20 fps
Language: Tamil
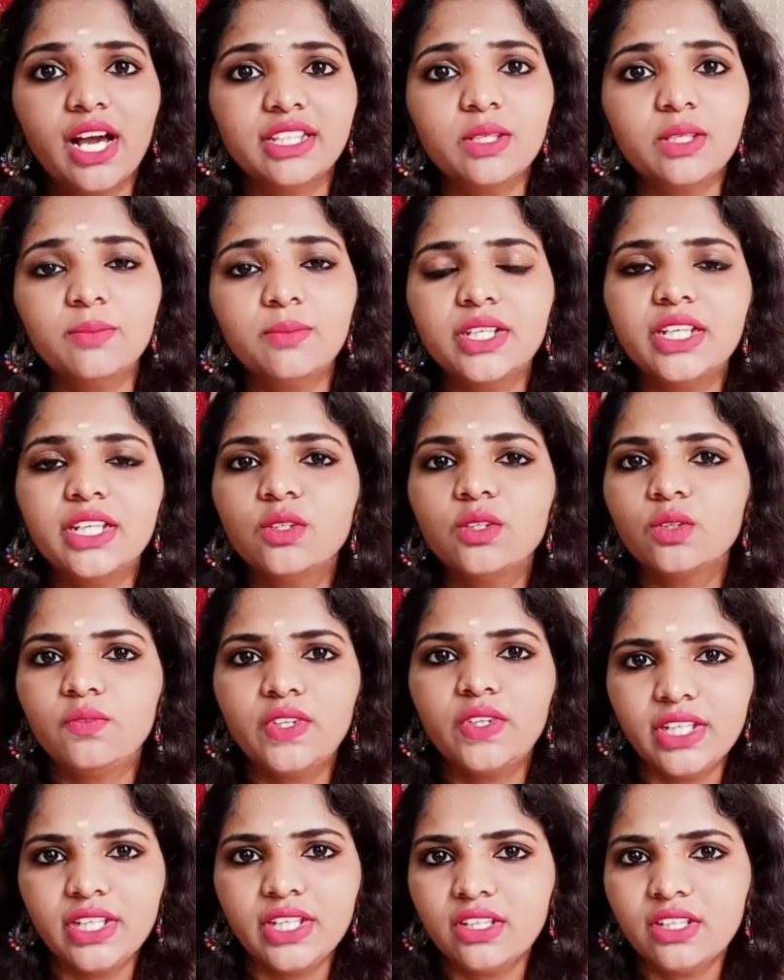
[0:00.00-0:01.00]
அதே மாதிரி இன்னொரு
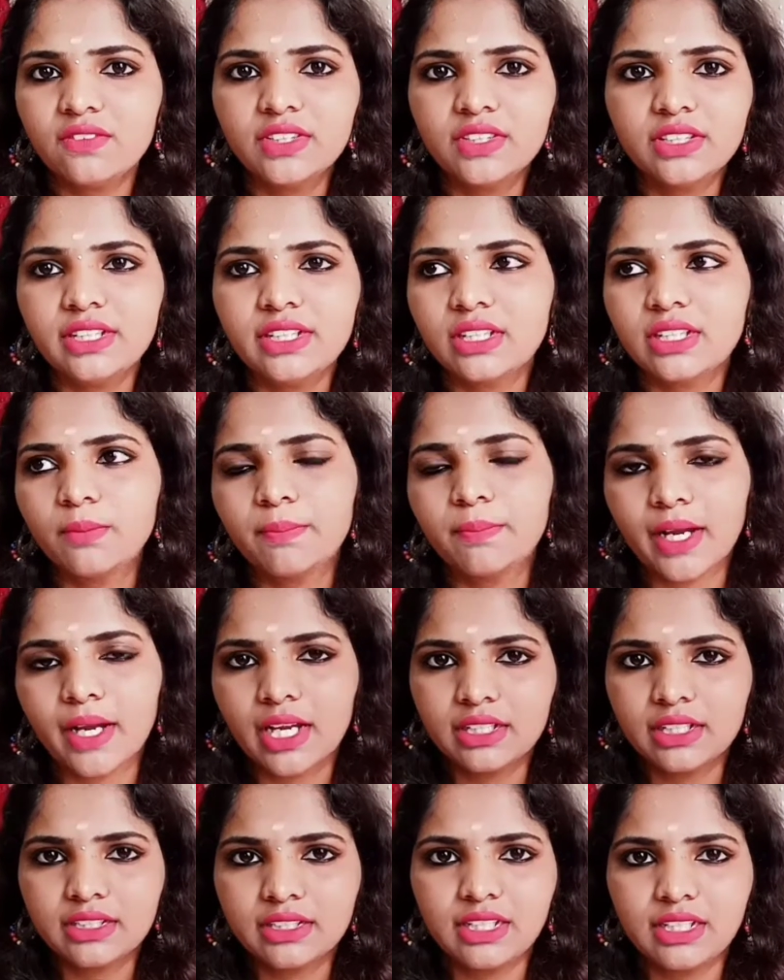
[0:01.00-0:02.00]
வினிகர் வந்து எனக்கு
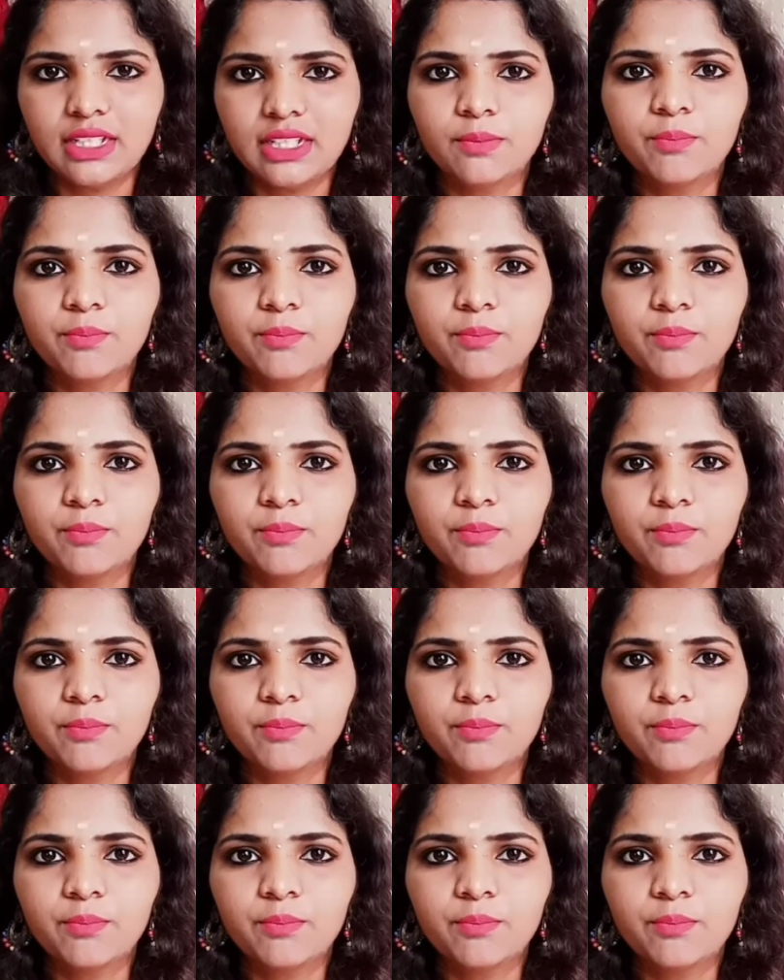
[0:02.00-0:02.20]
பக்கத்தில்